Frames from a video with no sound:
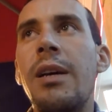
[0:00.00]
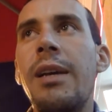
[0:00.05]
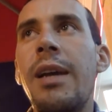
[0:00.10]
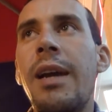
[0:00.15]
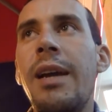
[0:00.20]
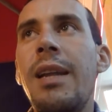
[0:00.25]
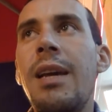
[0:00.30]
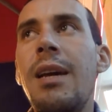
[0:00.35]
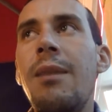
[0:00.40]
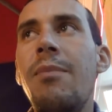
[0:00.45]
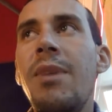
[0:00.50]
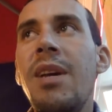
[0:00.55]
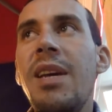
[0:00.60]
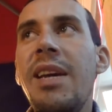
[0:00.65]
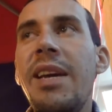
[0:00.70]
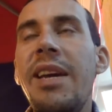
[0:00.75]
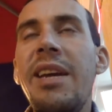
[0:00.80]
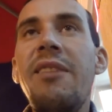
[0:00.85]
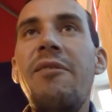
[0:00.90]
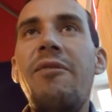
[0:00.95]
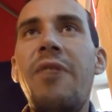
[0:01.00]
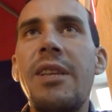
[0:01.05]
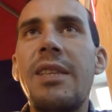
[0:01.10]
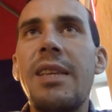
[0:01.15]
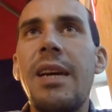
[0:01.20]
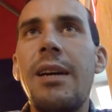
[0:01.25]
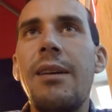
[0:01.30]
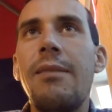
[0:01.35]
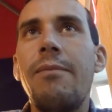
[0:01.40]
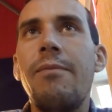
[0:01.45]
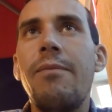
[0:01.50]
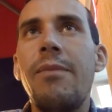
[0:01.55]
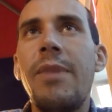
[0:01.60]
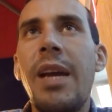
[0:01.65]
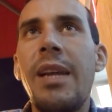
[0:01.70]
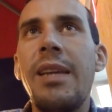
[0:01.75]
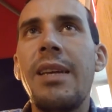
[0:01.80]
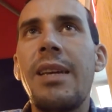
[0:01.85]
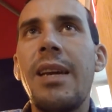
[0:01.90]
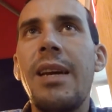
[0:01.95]
اعلام انفتح
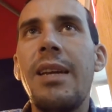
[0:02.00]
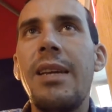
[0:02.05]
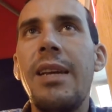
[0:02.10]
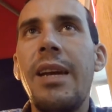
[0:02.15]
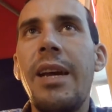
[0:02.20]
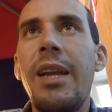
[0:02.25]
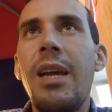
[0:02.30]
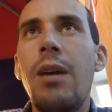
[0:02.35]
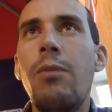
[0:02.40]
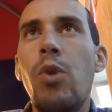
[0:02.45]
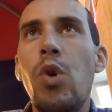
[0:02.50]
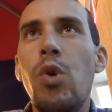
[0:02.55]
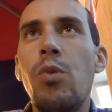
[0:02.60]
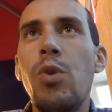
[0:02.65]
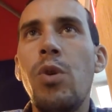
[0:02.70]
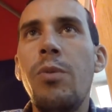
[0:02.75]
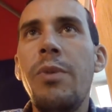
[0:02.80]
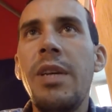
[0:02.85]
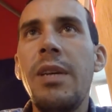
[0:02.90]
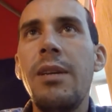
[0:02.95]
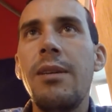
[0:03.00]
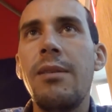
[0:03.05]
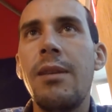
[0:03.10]
يعني كان اعلام عمومي